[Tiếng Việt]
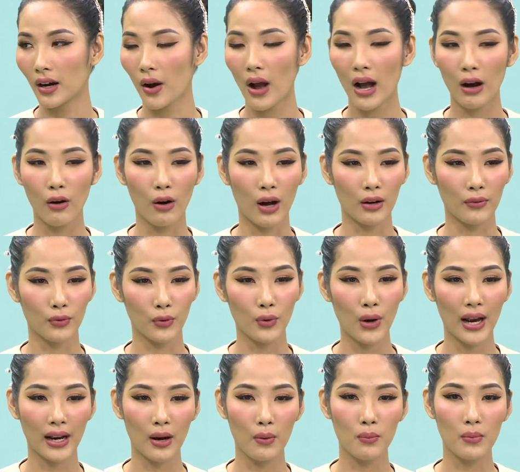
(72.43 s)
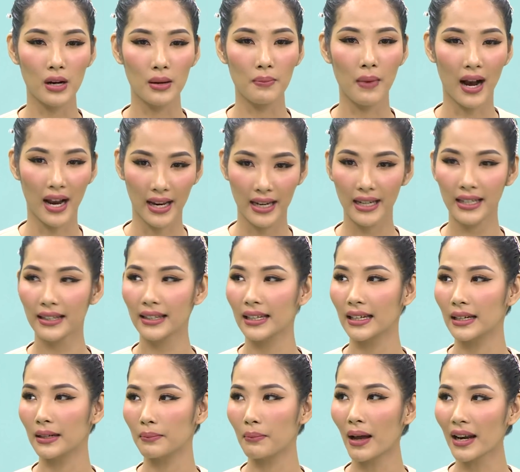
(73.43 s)
Hoa hậu Hoàn Vũ 2017
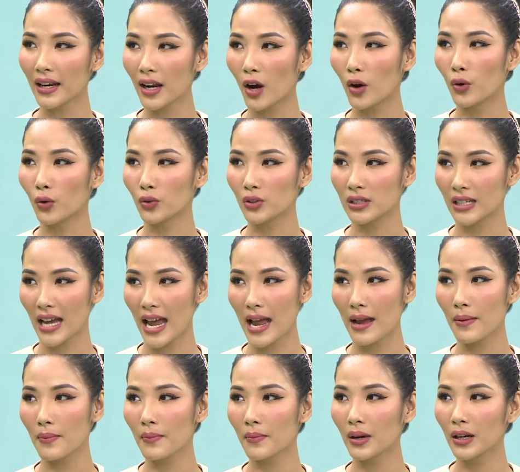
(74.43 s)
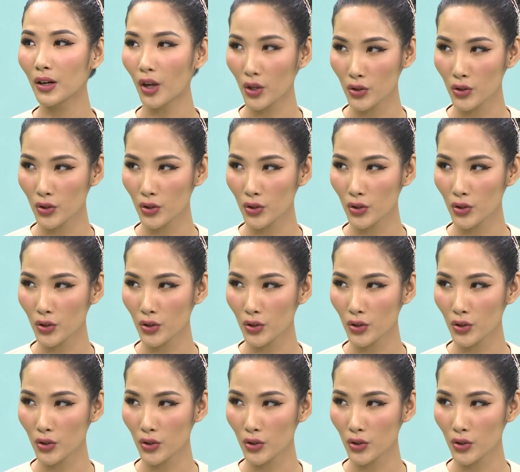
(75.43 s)
thì bắt đầu chị em mới nói